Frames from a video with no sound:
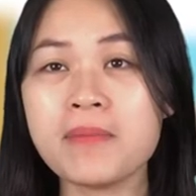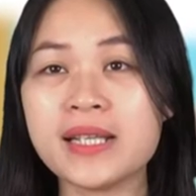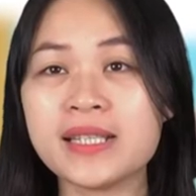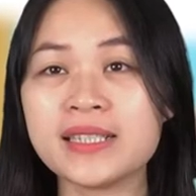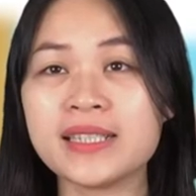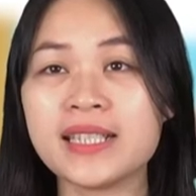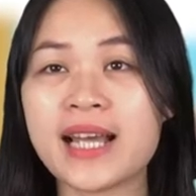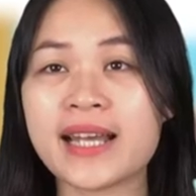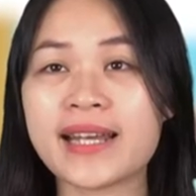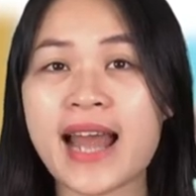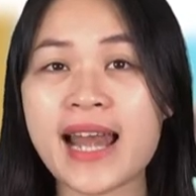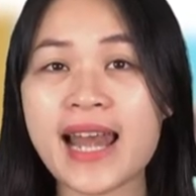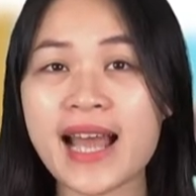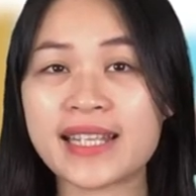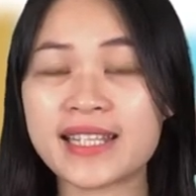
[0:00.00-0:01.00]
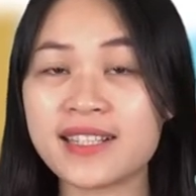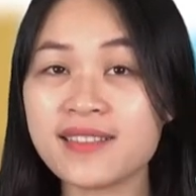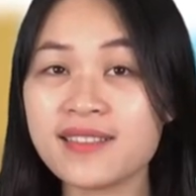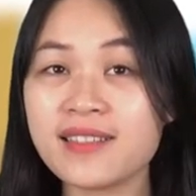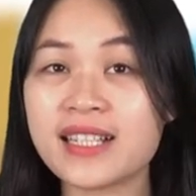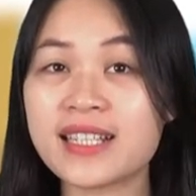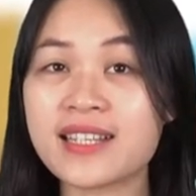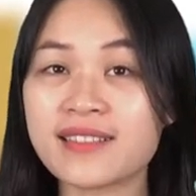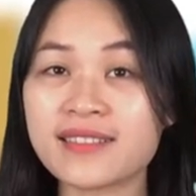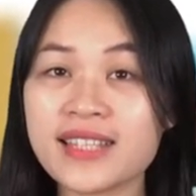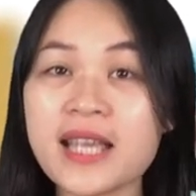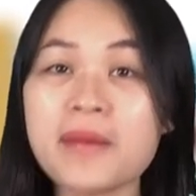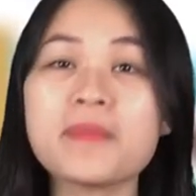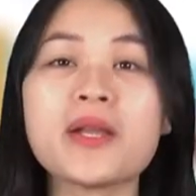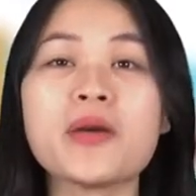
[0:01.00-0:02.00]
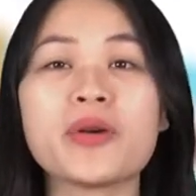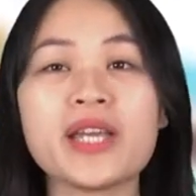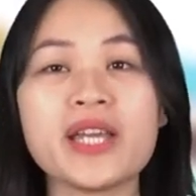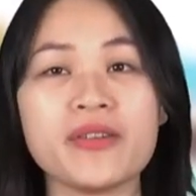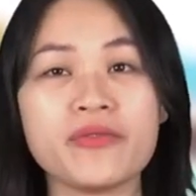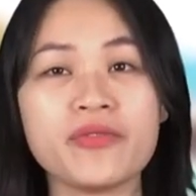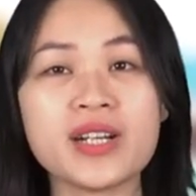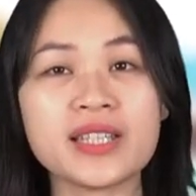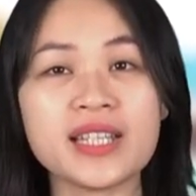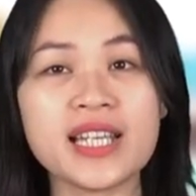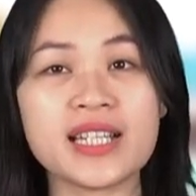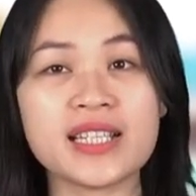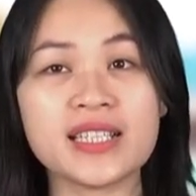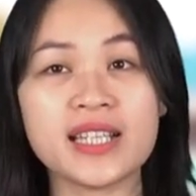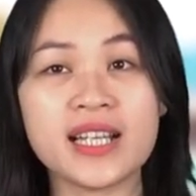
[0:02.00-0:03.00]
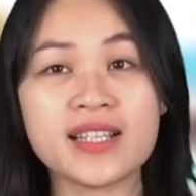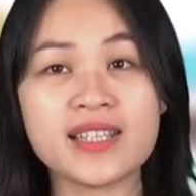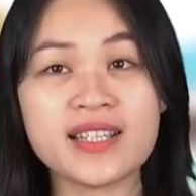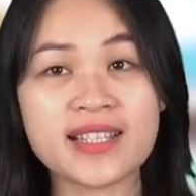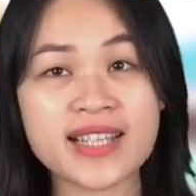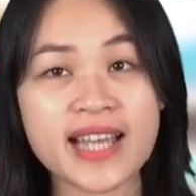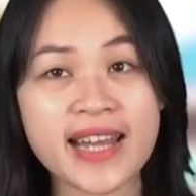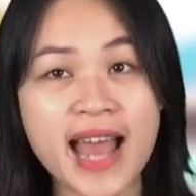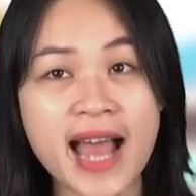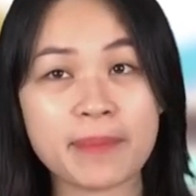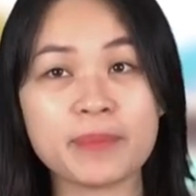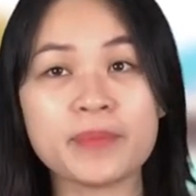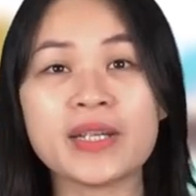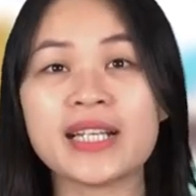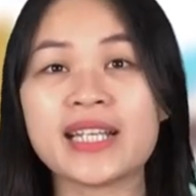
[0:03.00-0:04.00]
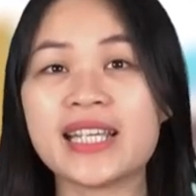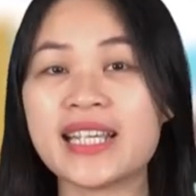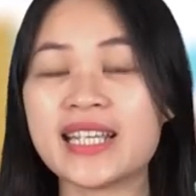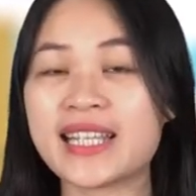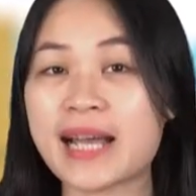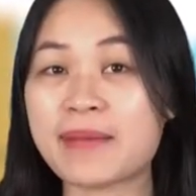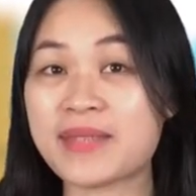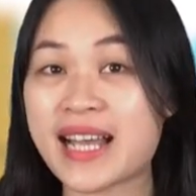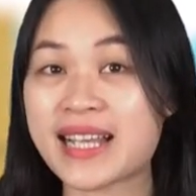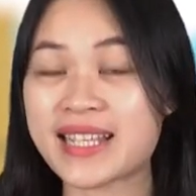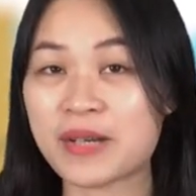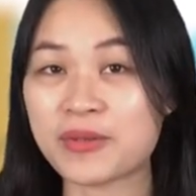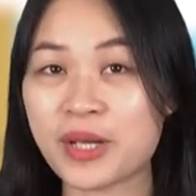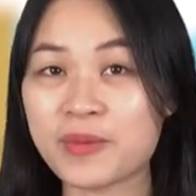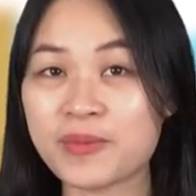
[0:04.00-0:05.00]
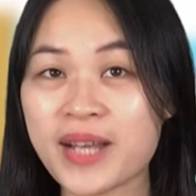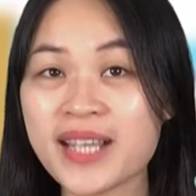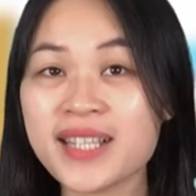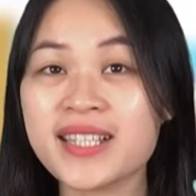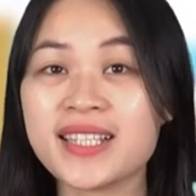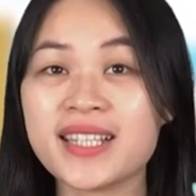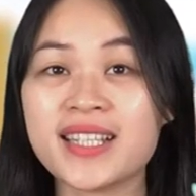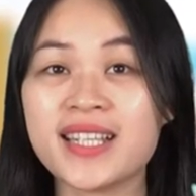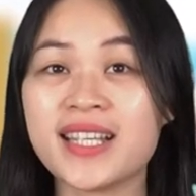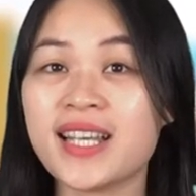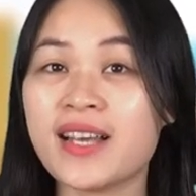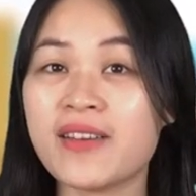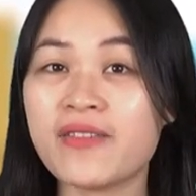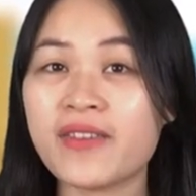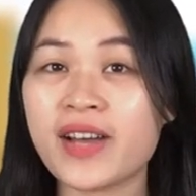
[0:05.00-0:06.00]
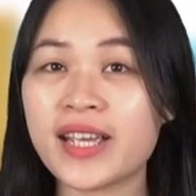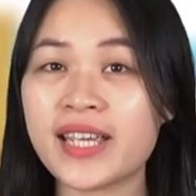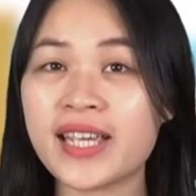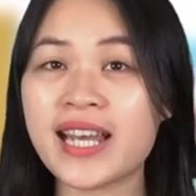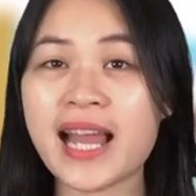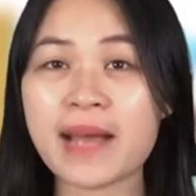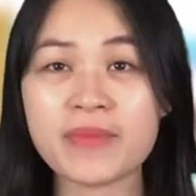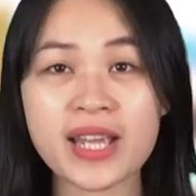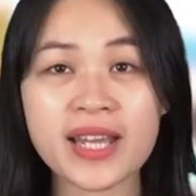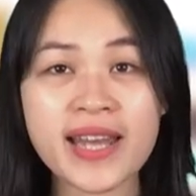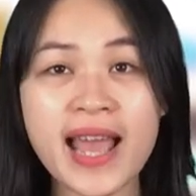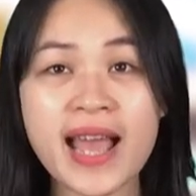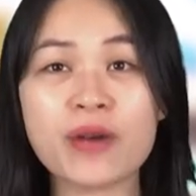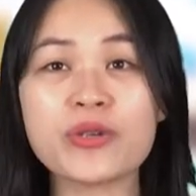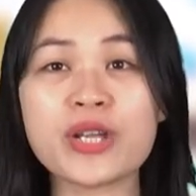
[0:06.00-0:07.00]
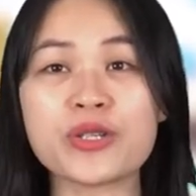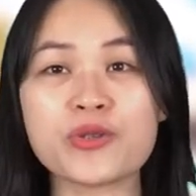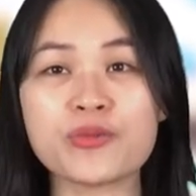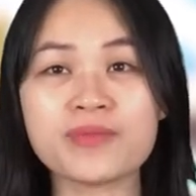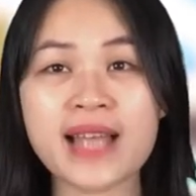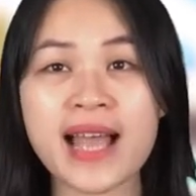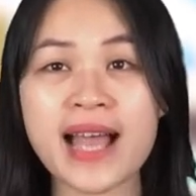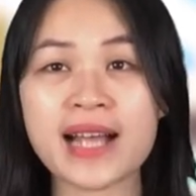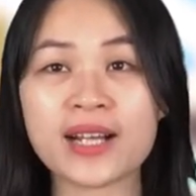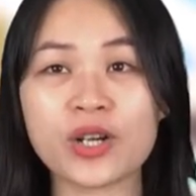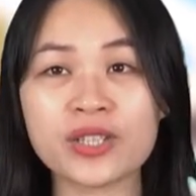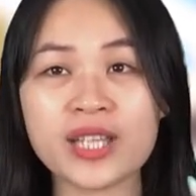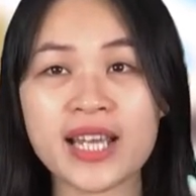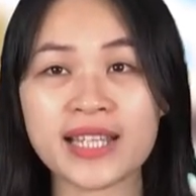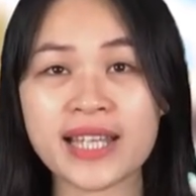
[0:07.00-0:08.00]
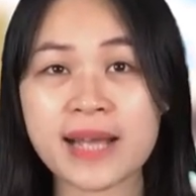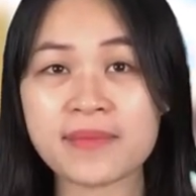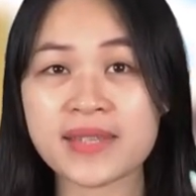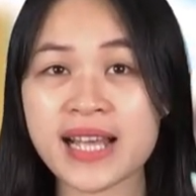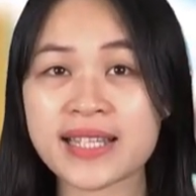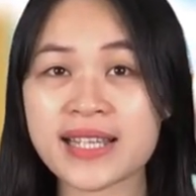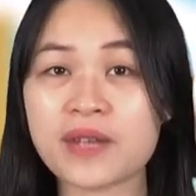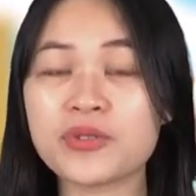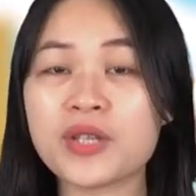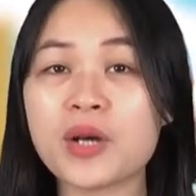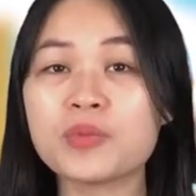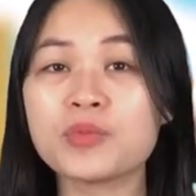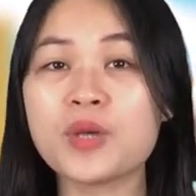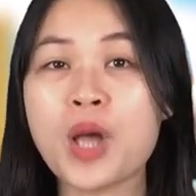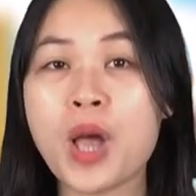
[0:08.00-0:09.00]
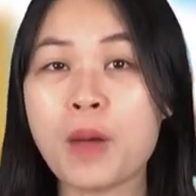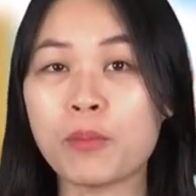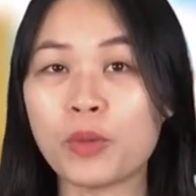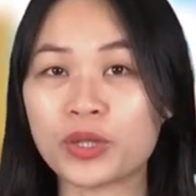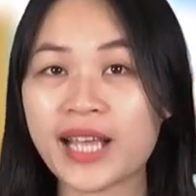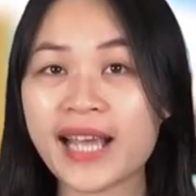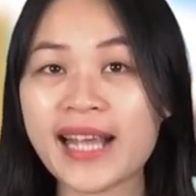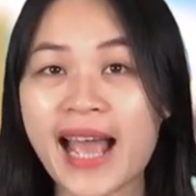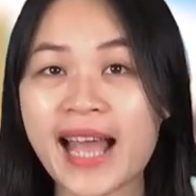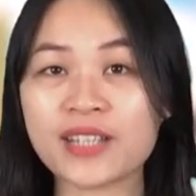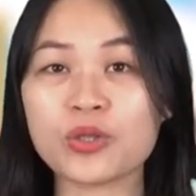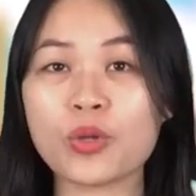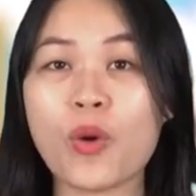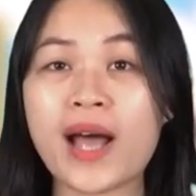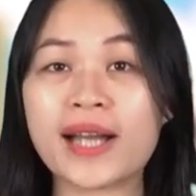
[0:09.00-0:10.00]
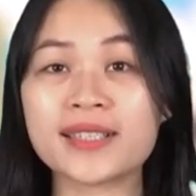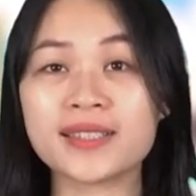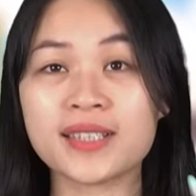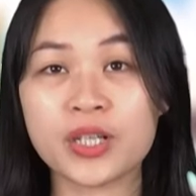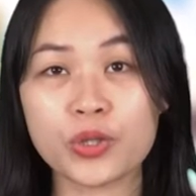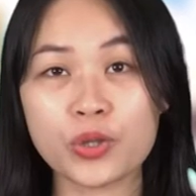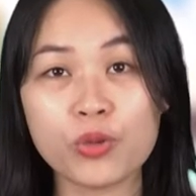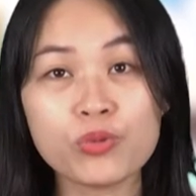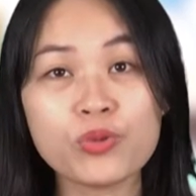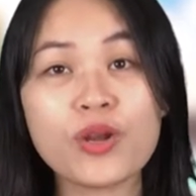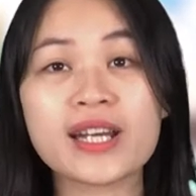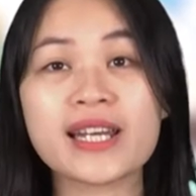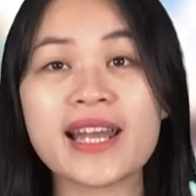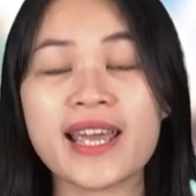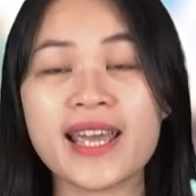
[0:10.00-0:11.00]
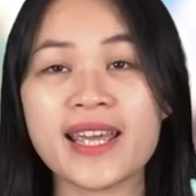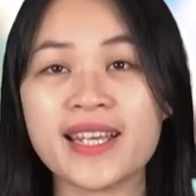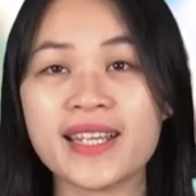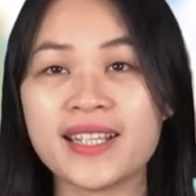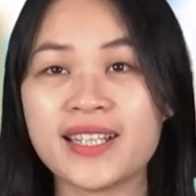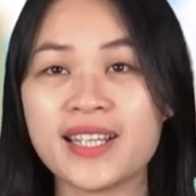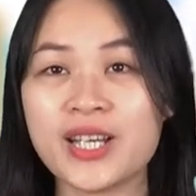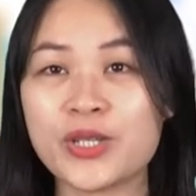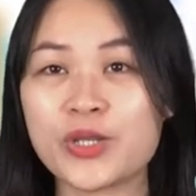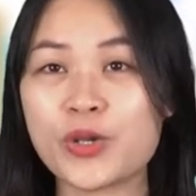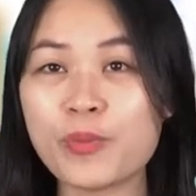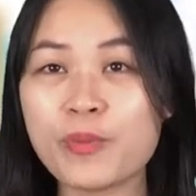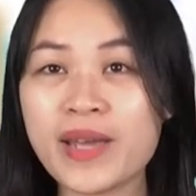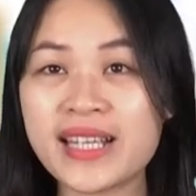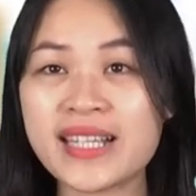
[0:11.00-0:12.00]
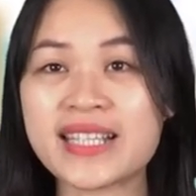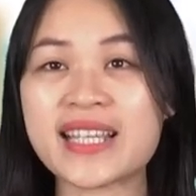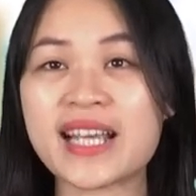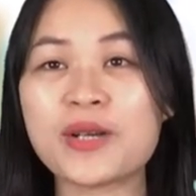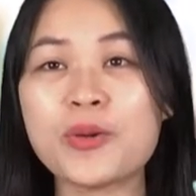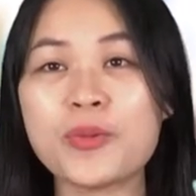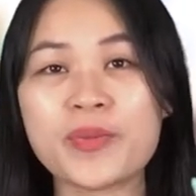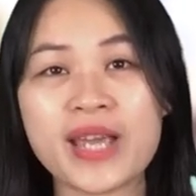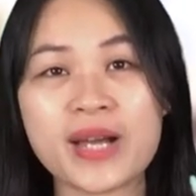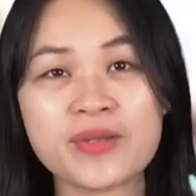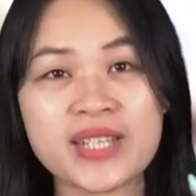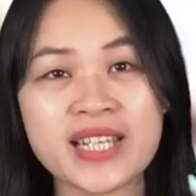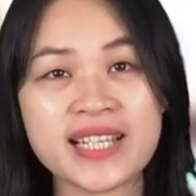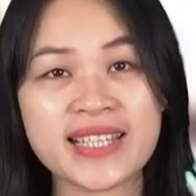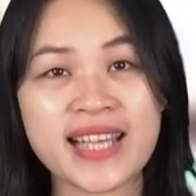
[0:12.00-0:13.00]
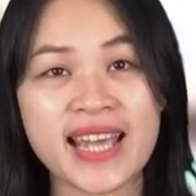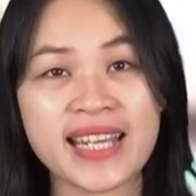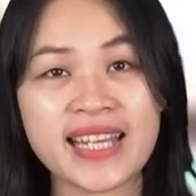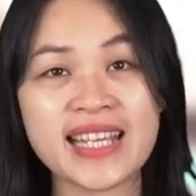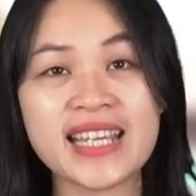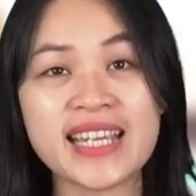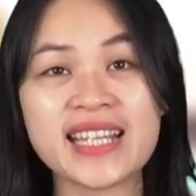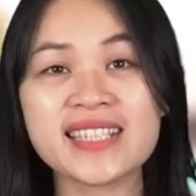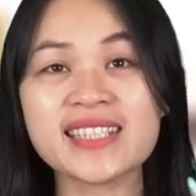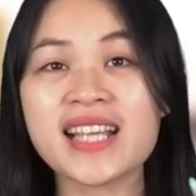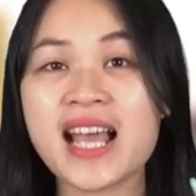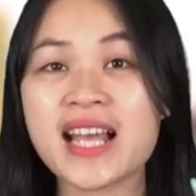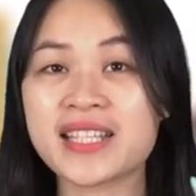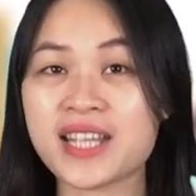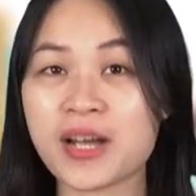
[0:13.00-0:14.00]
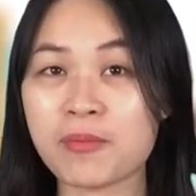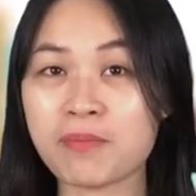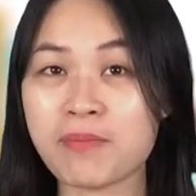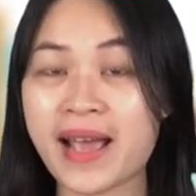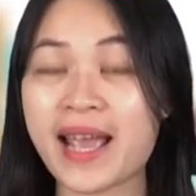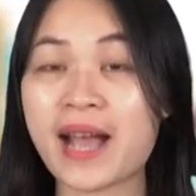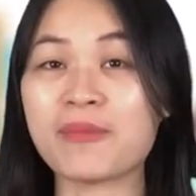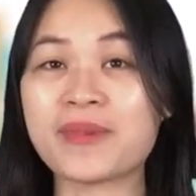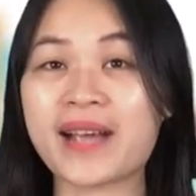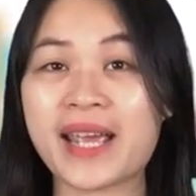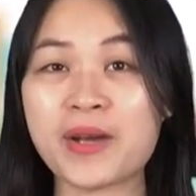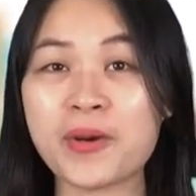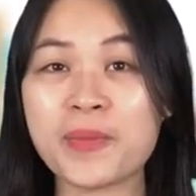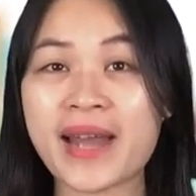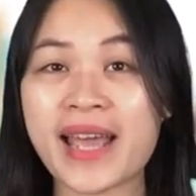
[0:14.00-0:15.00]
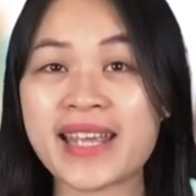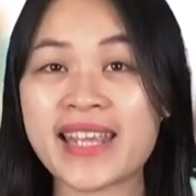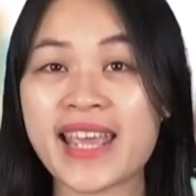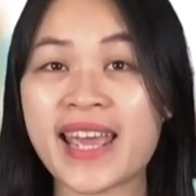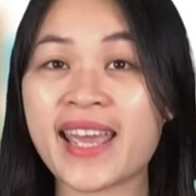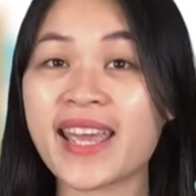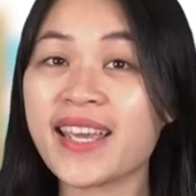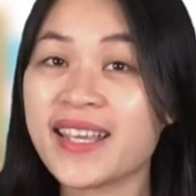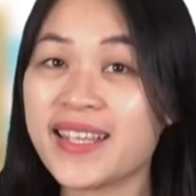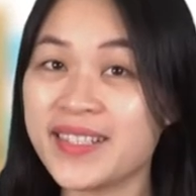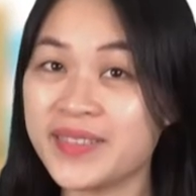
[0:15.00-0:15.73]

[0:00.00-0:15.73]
mình đã là những người trực tiếp điều khiển phương tiện như xe đạp khi tham gia giao thông đấy. Vậy làm thế nào để chúng ta có thể tham gia giao thông một cách an toàn, đúng luật lệ? Chúng mình sẽ cùng nhau chia sẻ ý kiến trong bài học ngày hôm nay nhé.